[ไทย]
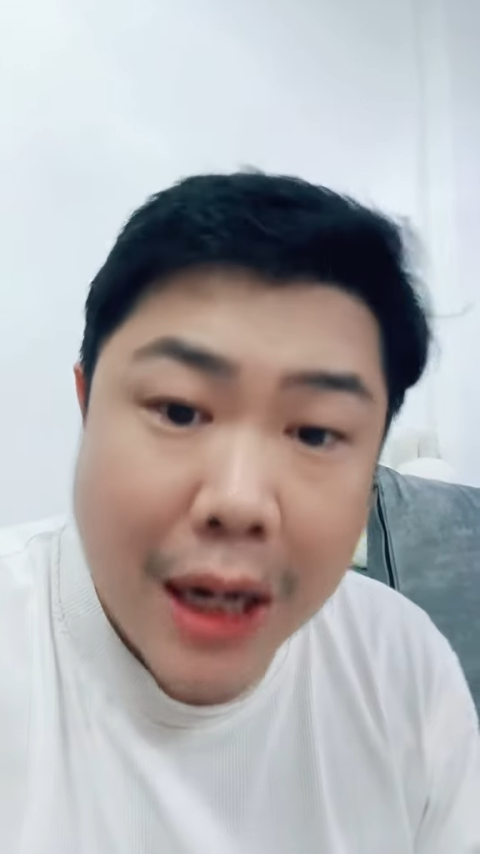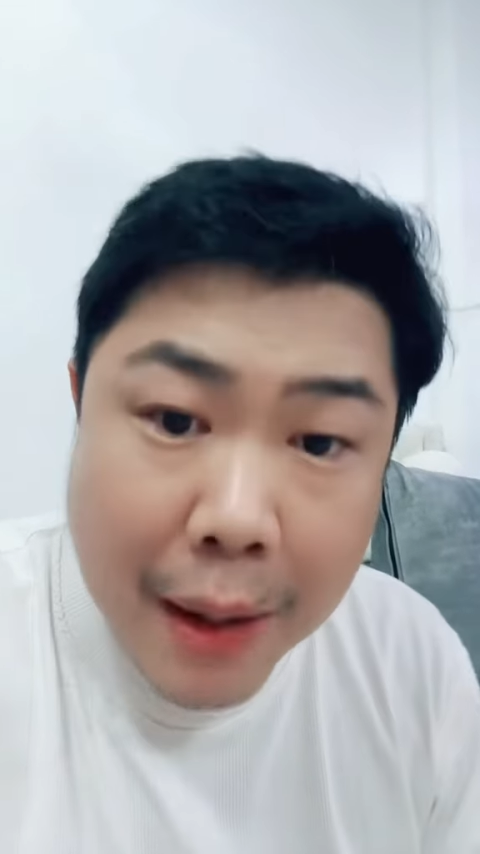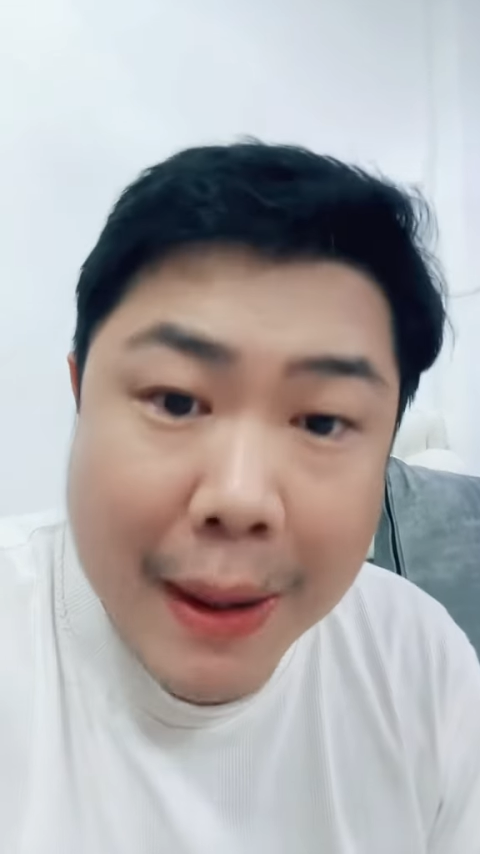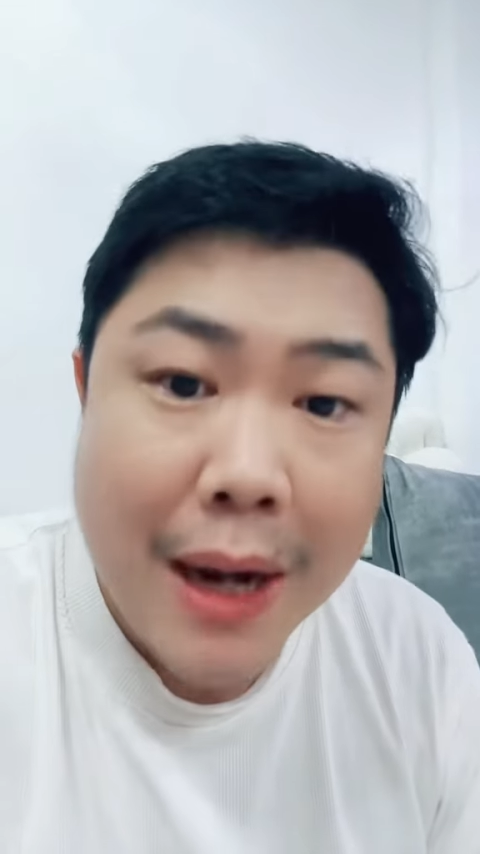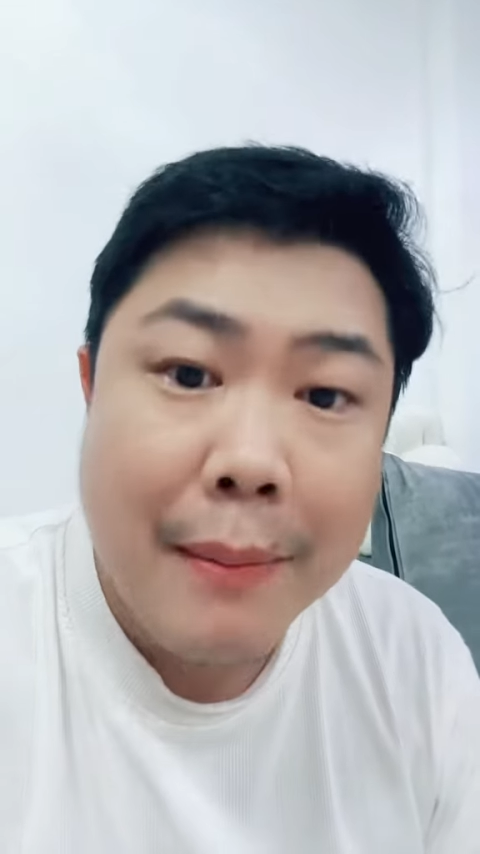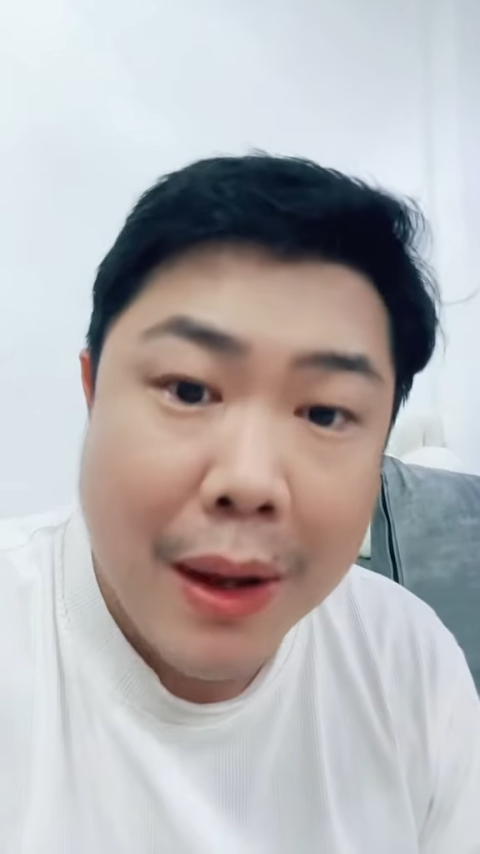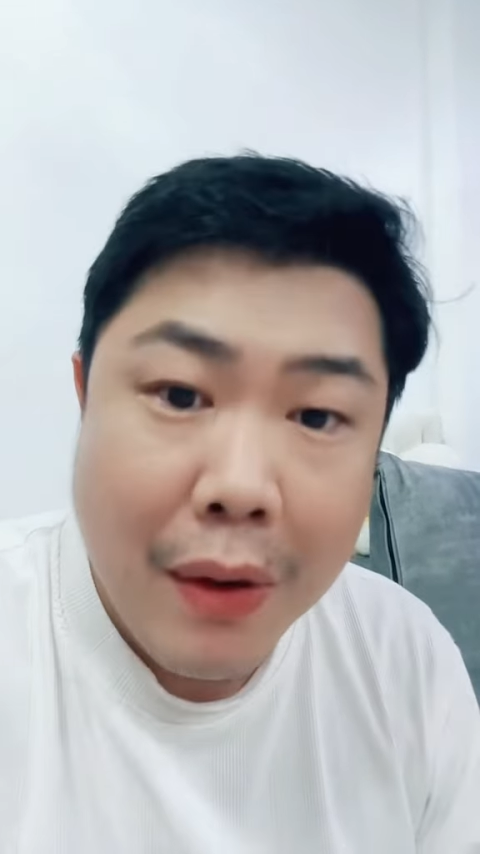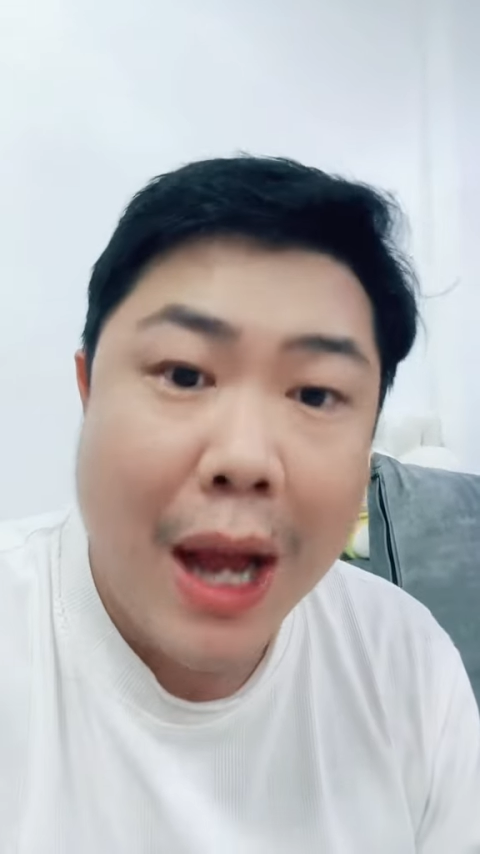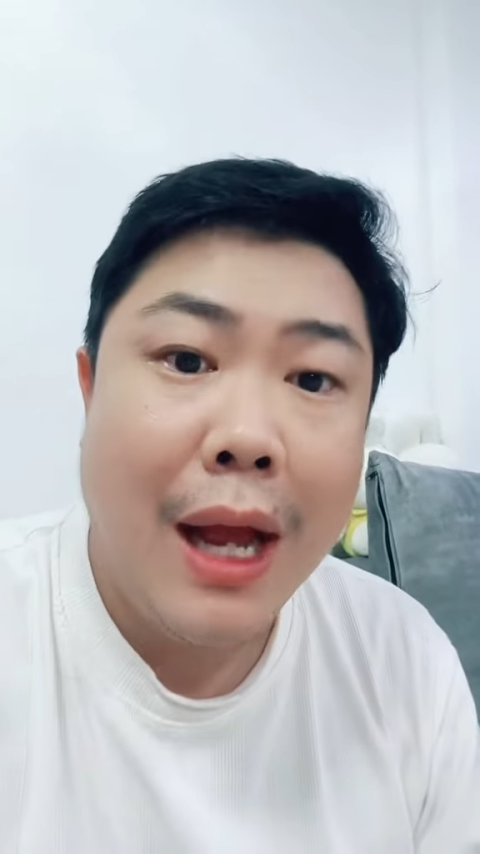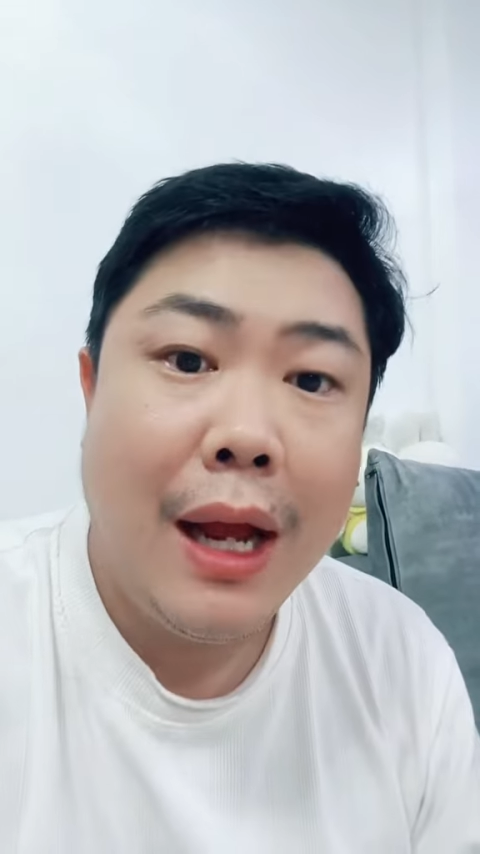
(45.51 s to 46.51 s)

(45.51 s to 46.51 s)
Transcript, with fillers: รัฐบาลทำไมวะ